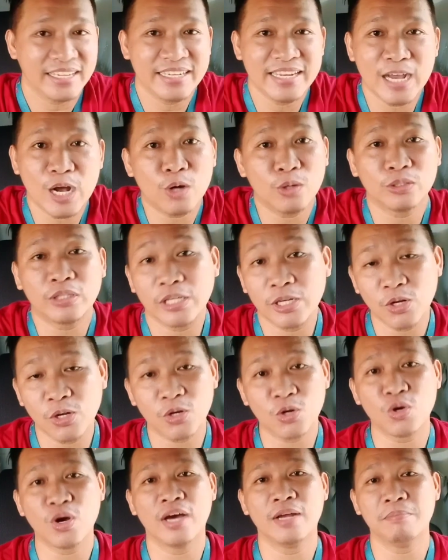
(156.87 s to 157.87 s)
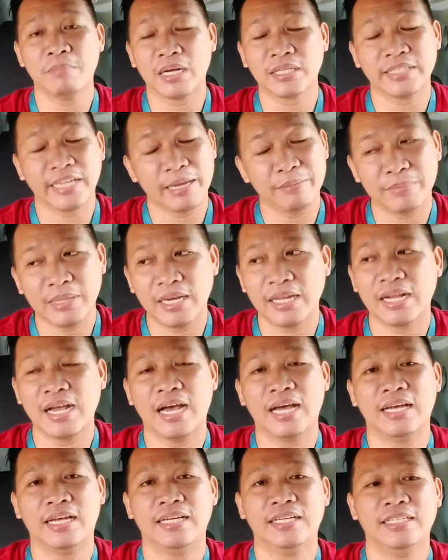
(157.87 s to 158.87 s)
hindi ako tinuruan mag-drive
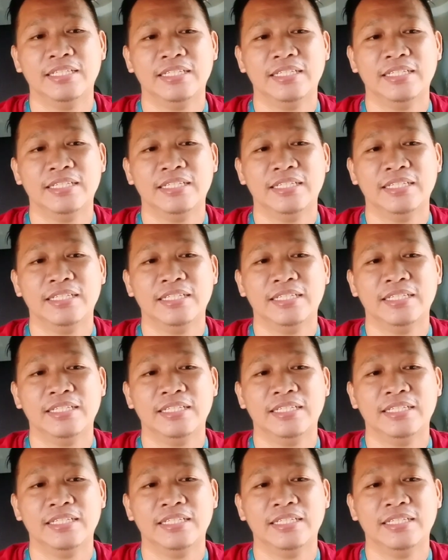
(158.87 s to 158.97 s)
talaga.